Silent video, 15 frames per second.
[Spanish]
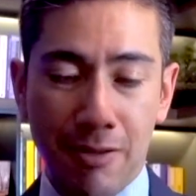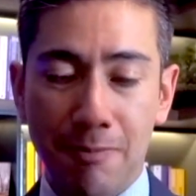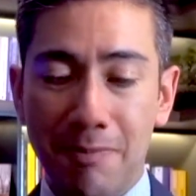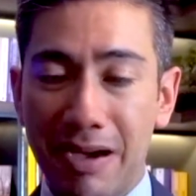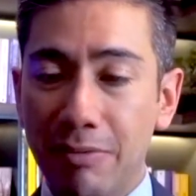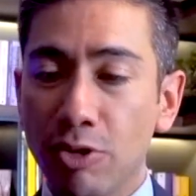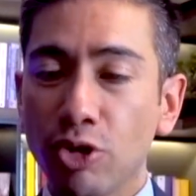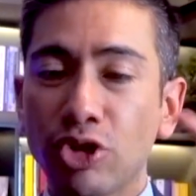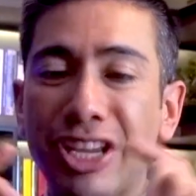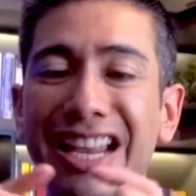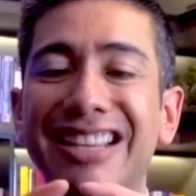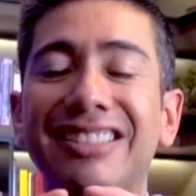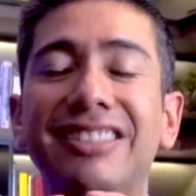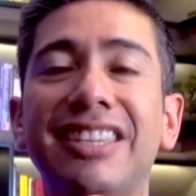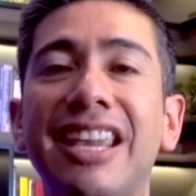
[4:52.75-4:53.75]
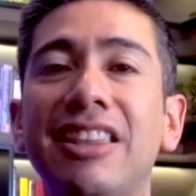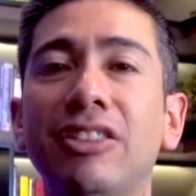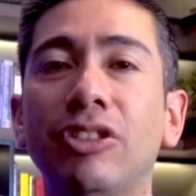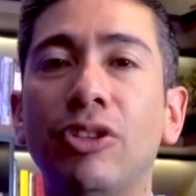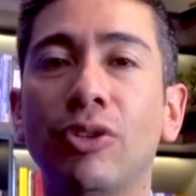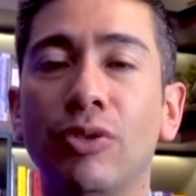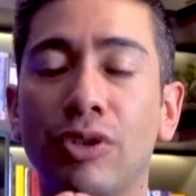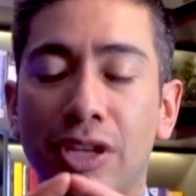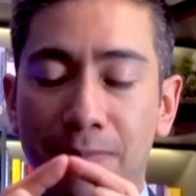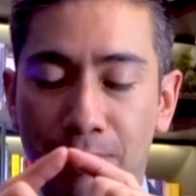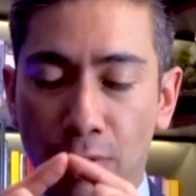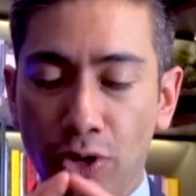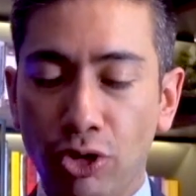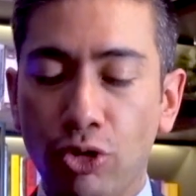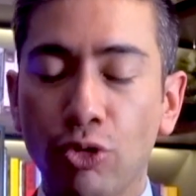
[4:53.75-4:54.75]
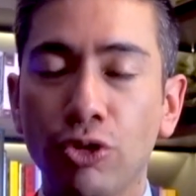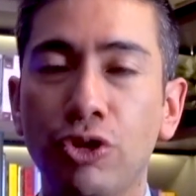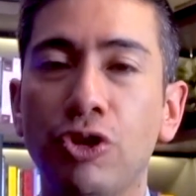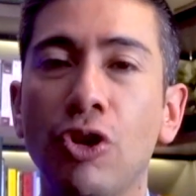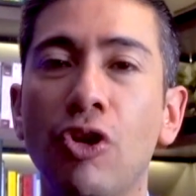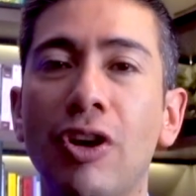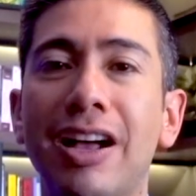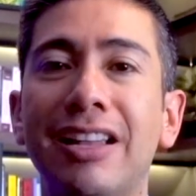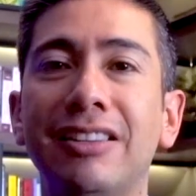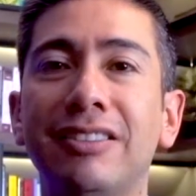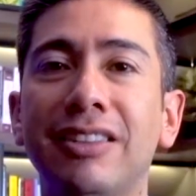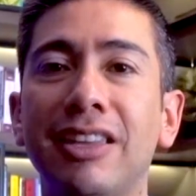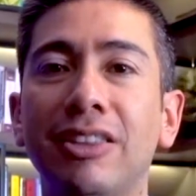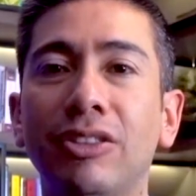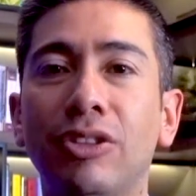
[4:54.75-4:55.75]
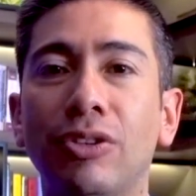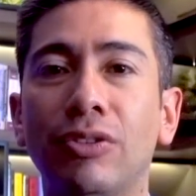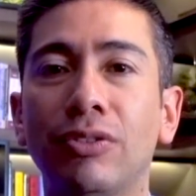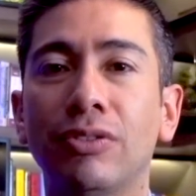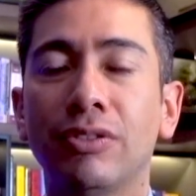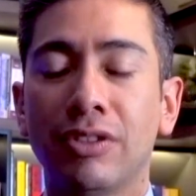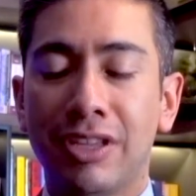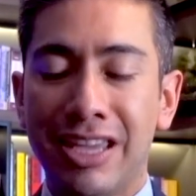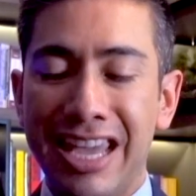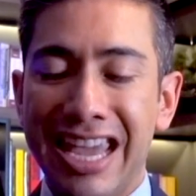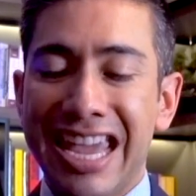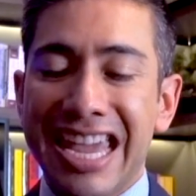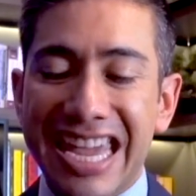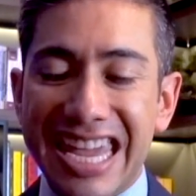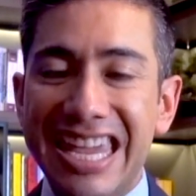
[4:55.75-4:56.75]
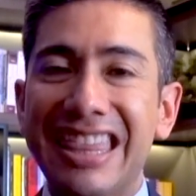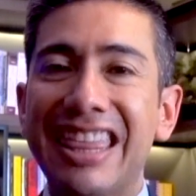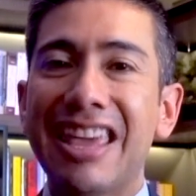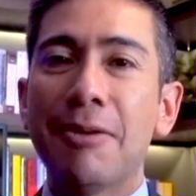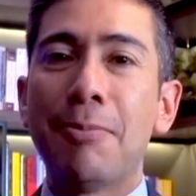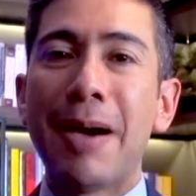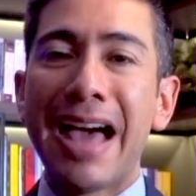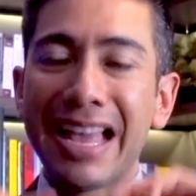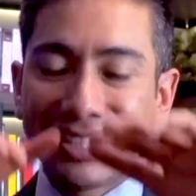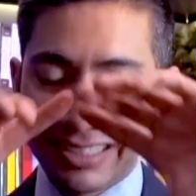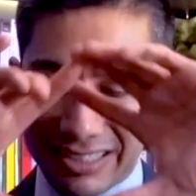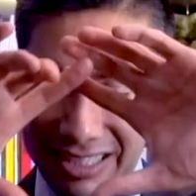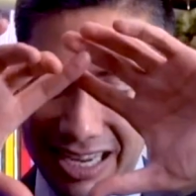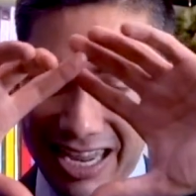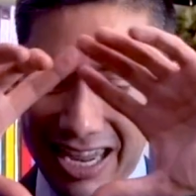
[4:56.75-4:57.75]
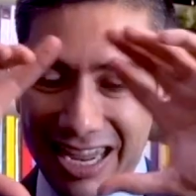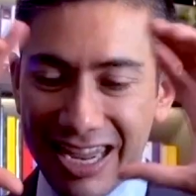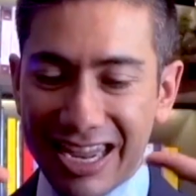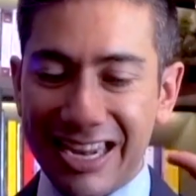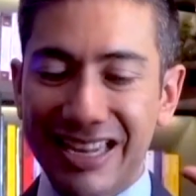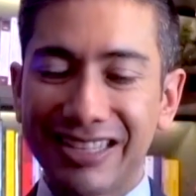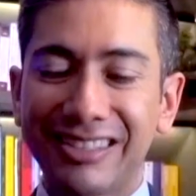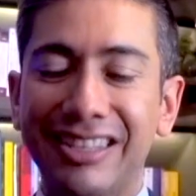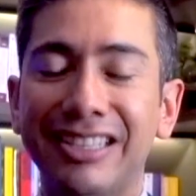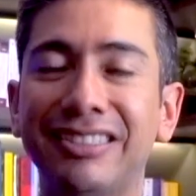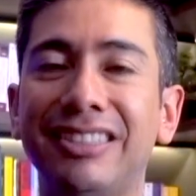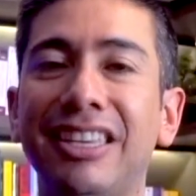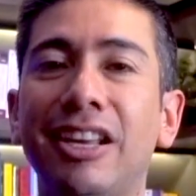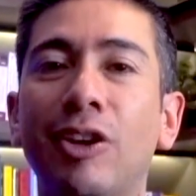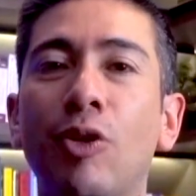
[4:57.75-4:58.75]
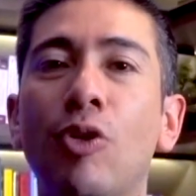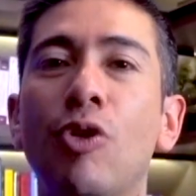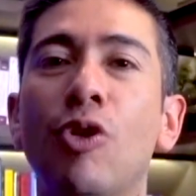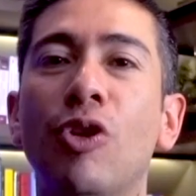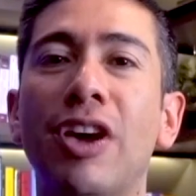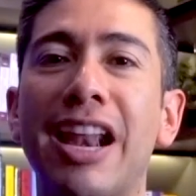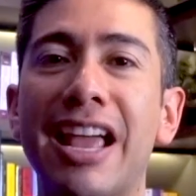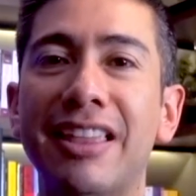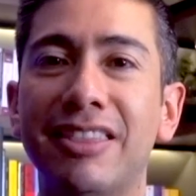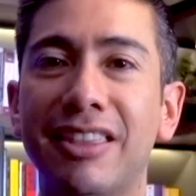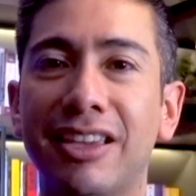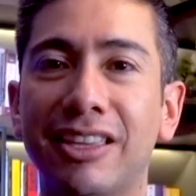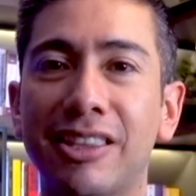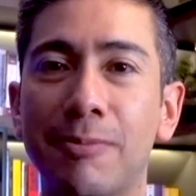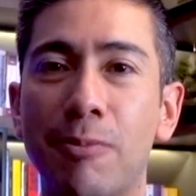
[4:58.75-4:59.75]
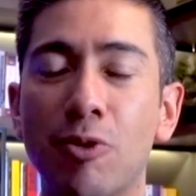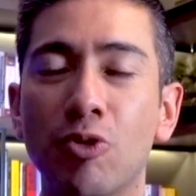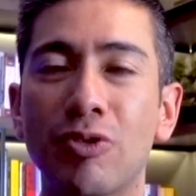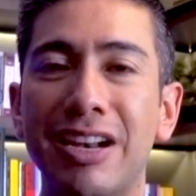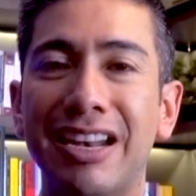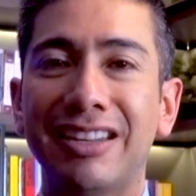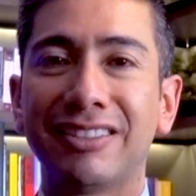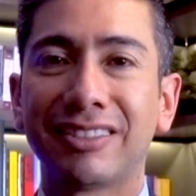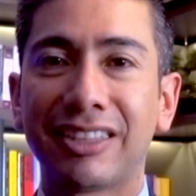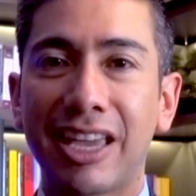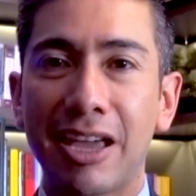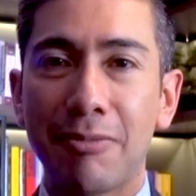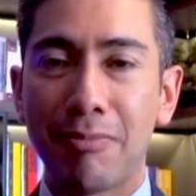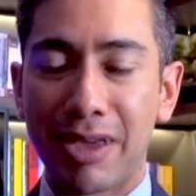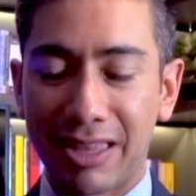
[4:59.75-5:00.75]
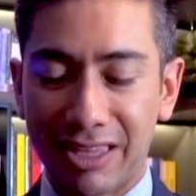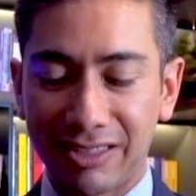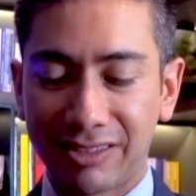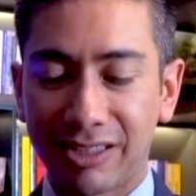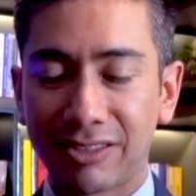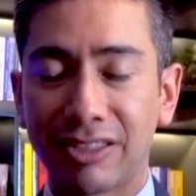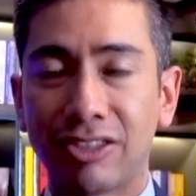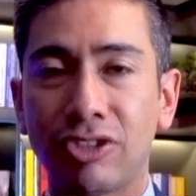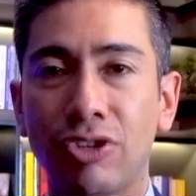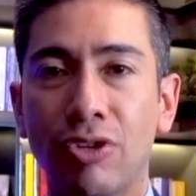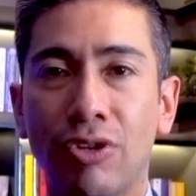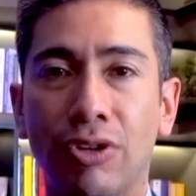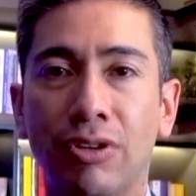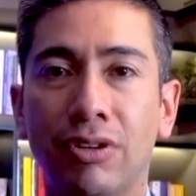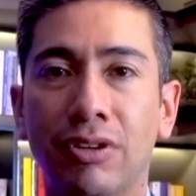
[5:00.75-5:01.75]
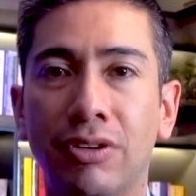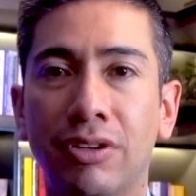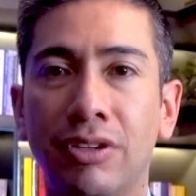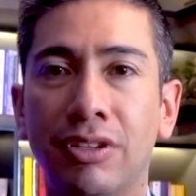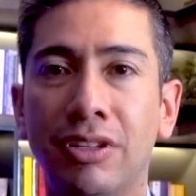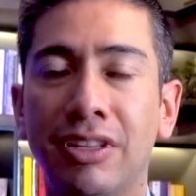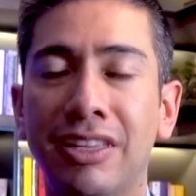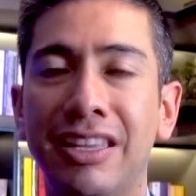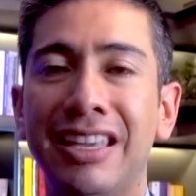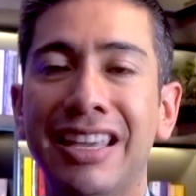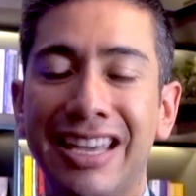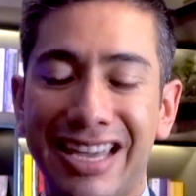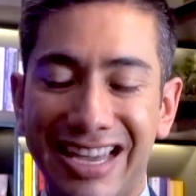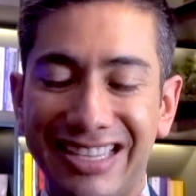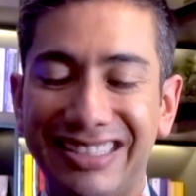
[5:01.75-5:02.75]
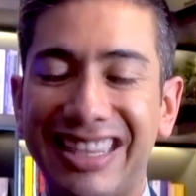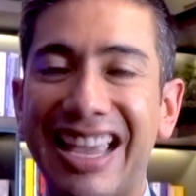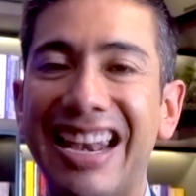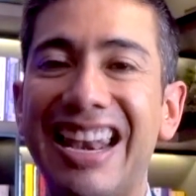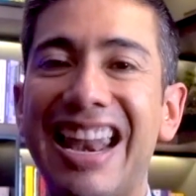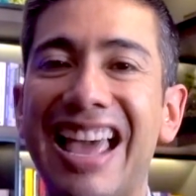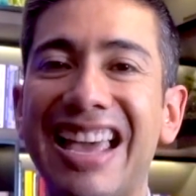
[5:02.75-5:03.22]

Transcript: Vámonos al centro y pon tu yo al centro. Y de base, en este círculo grande que te pongo en el esquema de esta sesión, está la